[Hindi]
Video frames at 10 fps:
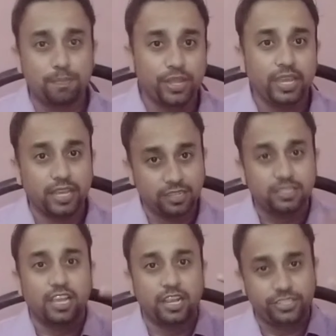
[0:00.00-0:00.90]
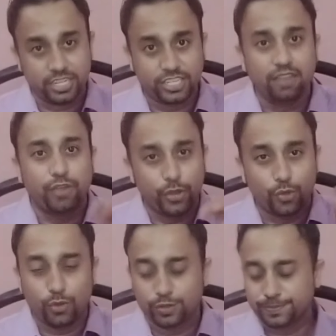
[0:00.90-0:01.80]
हम अपनी इस इंटरेस्टिंग
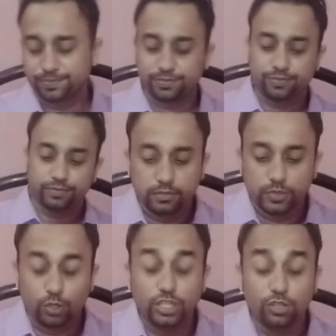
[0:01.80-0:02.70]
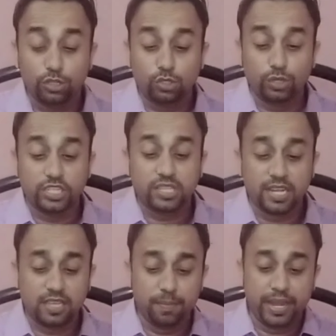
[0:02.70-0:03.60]
वीडियो को तो जी दोस्तों जिस
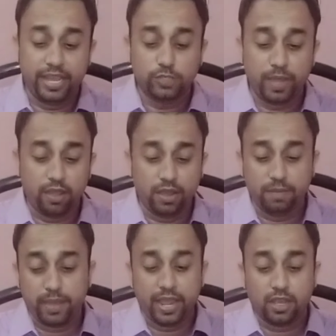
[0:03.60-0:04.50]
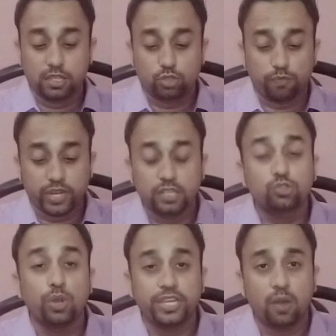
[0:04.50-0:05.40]
तरह से मैंने इसमें एक सॉफ्टवेयर
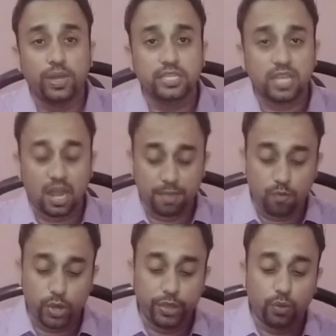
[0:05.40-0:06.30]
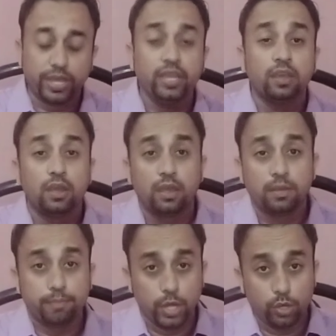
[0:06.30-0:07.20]
इंस्टॉल किया हुआ जिसका नाम है वोकी टोकी
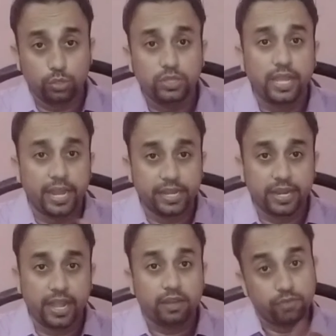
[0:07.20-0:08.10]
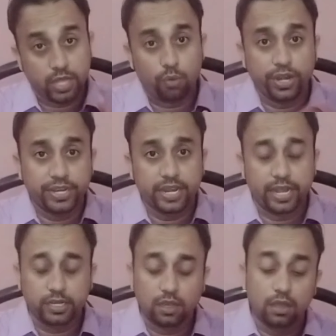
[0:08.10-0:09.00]
ब्लूटूथ इंटरनेट विदाउट
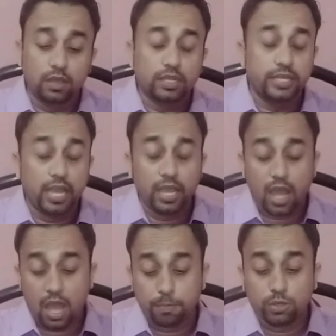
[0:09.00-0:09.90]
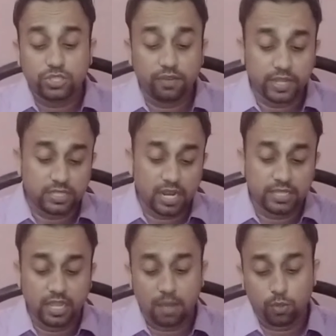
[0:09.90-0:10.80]
इंटरनेट ये आपको सिर्फ इस
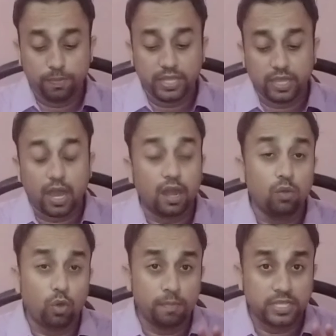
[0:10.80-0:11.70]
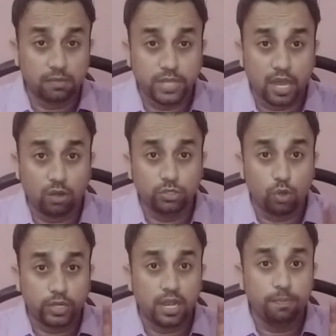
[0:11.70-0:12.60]
तरह से ही आपको मैं दिखा रहा हूँ और मैं समझा रहा हूँ
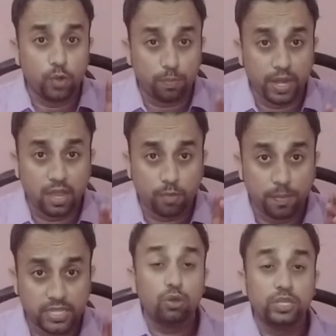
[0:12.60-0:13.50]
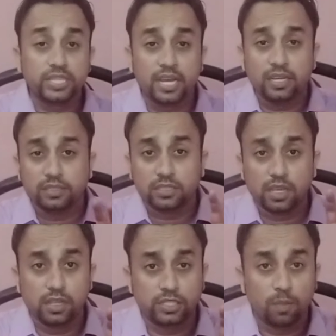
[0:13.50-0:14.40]
टोटल प्रॉपरली आपको मैं तो इस तरह
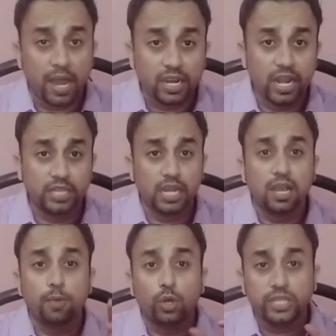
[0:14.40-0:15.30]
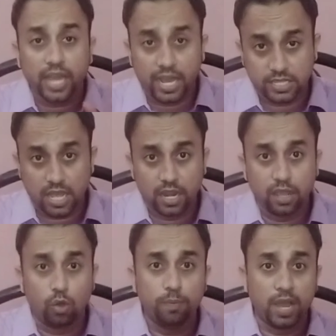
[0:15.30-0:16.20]
से इस्तेमाल करने का तरीका बहुत ही आसान
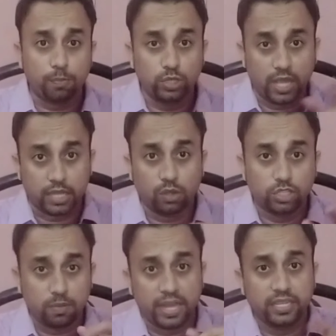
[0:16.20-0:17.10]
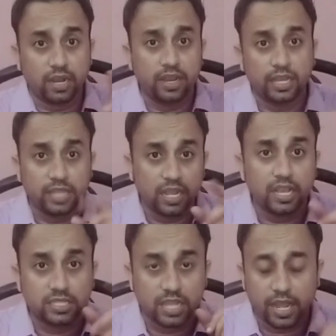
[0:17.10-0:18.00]
है और मैं आपको दिखाता हूँ इस्तेमाल करने का तरीका
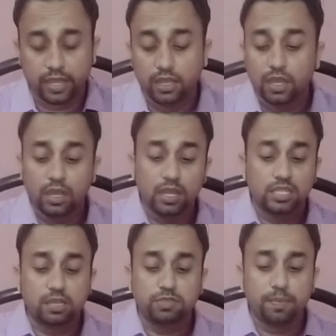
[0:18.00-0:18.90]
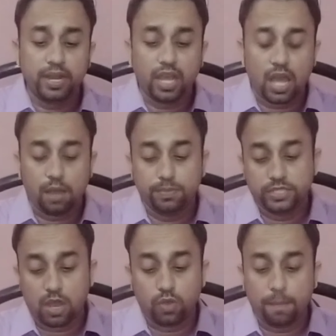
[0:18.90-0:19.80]
किस तरह है सबसे पहले आप
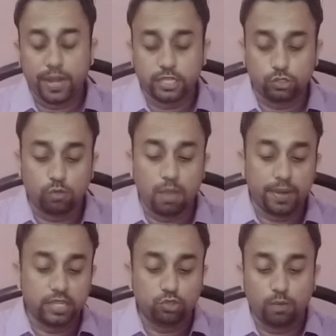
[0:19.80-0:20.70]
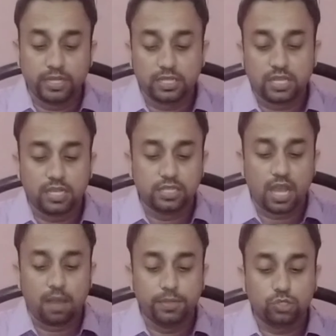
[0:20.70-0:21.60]
जाओगे प्ले स्टोर में प्ले स्टोर में जिस तरह से
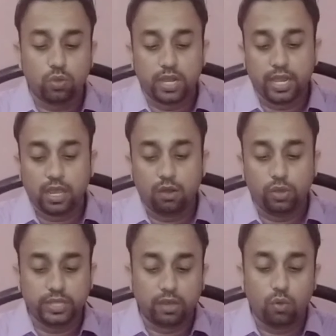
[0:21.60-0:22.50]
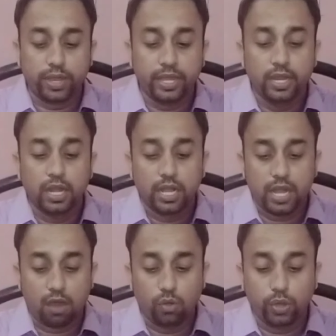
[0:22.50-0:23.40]
आप इसको क्लिक करोगे देखोगे
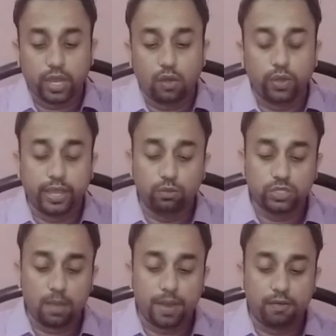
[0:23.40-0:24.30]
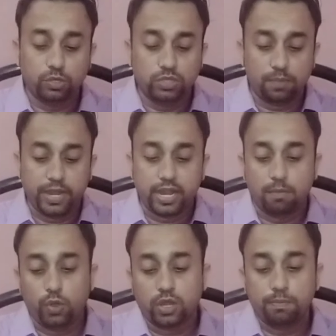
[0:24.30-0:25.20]
डाउनलोड करोगे उसके बावजूद जब ये
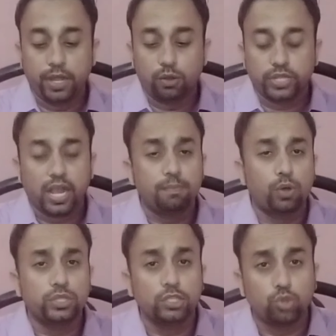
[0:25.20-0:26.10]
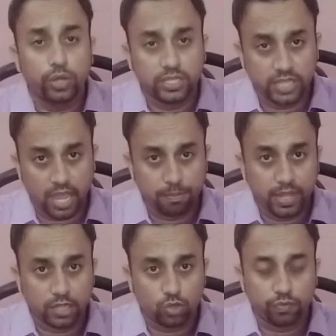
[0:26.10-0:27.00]
डाउनलोड कंप्लीट हो जाएगा बहुत ही छोटी सी एम
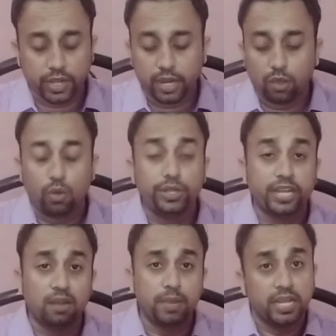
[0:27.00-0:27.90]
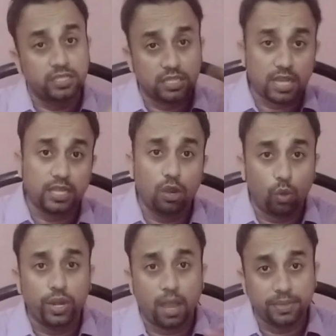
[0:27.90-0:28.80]
का सॉफ्टवेयर है और टेन मिलियन से ज़्यादा
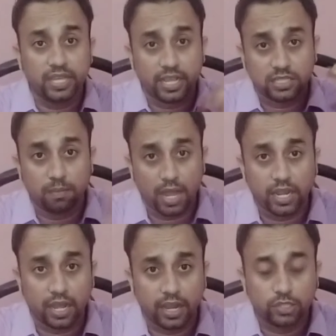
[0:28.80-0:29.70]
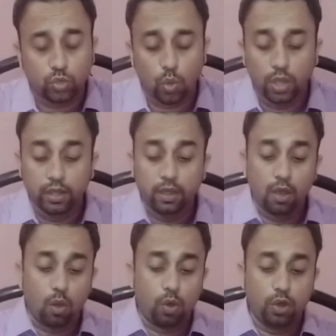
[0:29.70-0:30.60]
लोगों ने अभी तक इस्तेमाल कर रहे हैं इसको
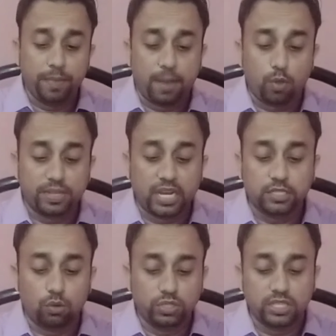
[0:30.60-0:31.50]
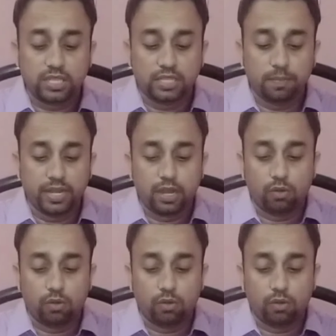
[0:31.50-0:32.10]
और मैं आपको बताना चलूँ जिस तरह से मैंने